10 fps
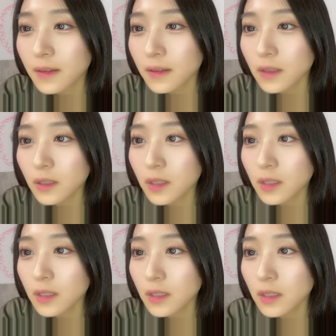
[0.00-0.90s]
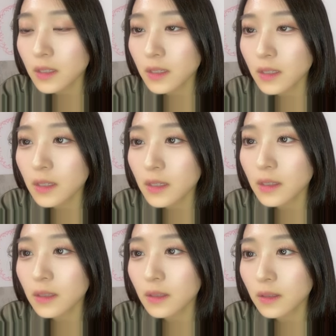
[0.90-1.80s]

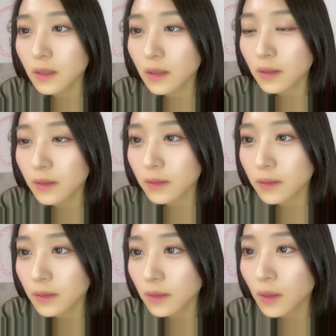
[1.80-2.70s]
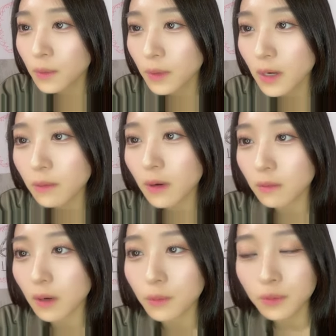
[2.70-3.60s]
えー、フラワー
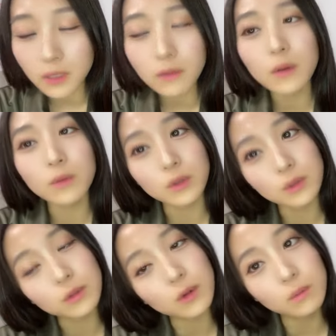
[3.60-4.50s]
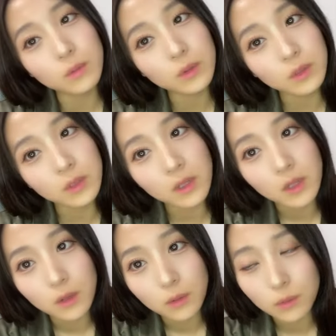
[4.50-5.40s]
はフラワーもねなんかあんまり
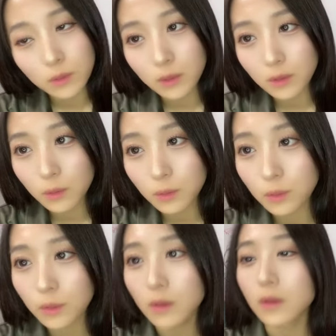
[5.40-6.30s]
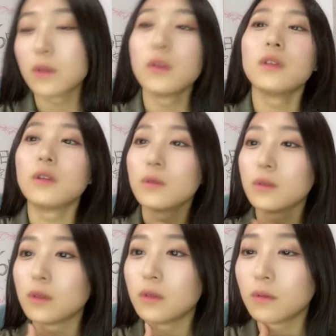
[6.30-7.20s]
歌ったことないんだよ
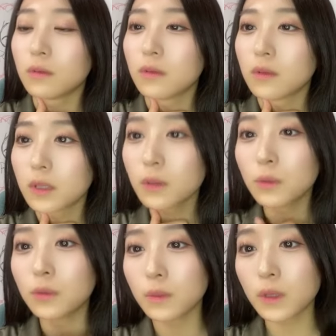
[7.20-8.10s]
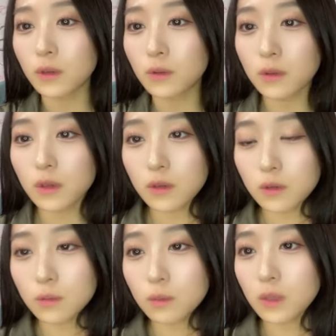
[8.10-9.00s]
なでもめちゃくちゃ
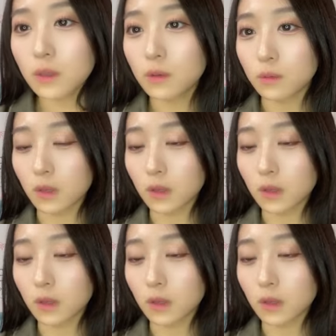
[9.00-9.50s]
有名だよね